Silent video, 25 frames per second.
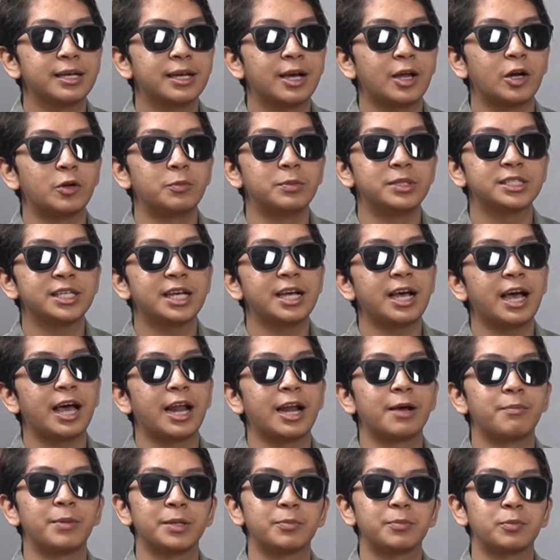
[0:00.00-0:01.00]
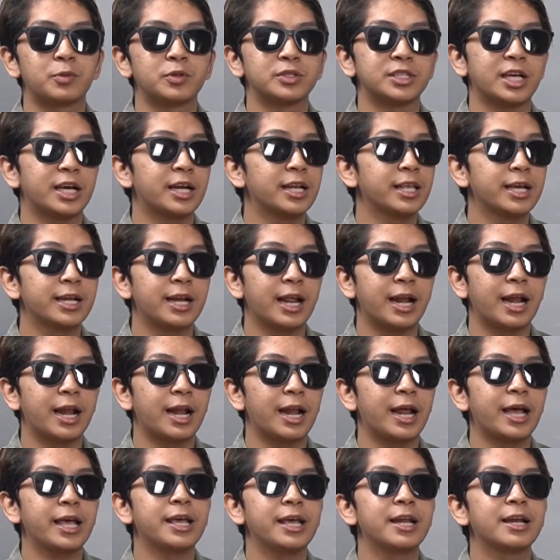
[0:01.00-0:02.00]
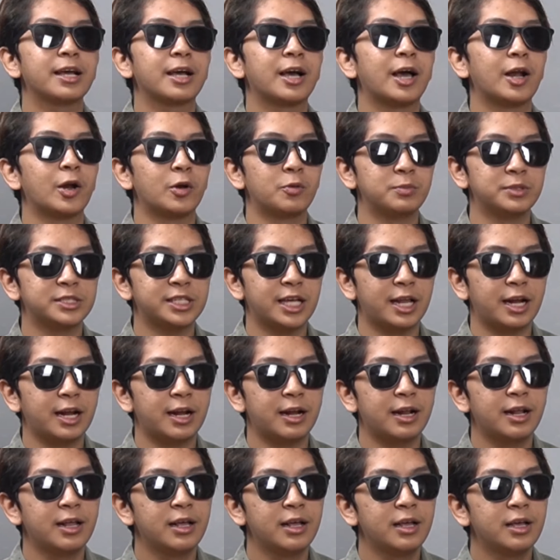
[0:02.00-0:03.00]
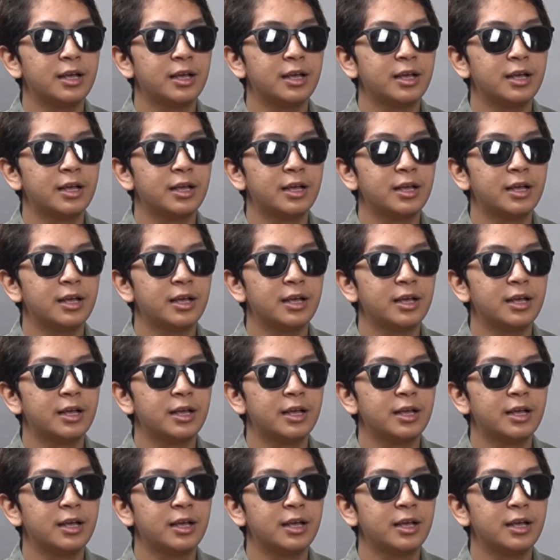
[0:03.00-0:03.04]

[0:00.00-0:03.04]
kalau bisa alamat perusahaannya dan lain. Kalau misal